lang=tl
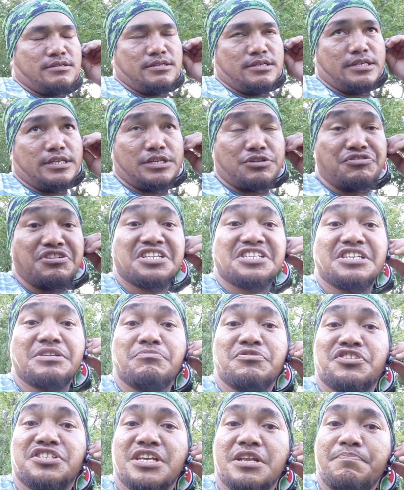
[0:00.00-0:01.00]
Kunik sa imong
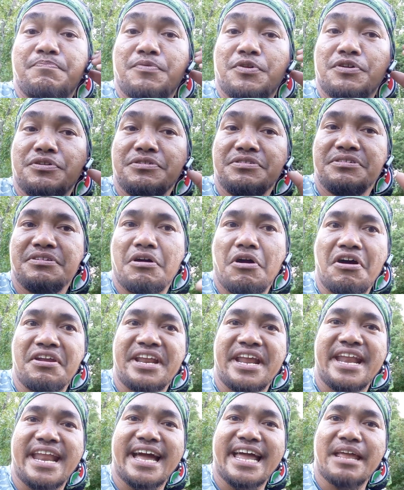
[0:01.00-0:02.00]
cellphone, o na
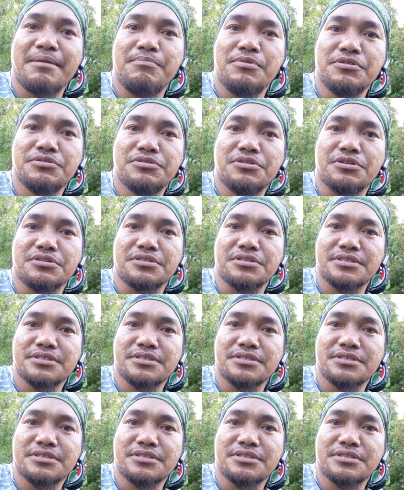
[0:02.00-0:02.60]
nakay Bluetooth.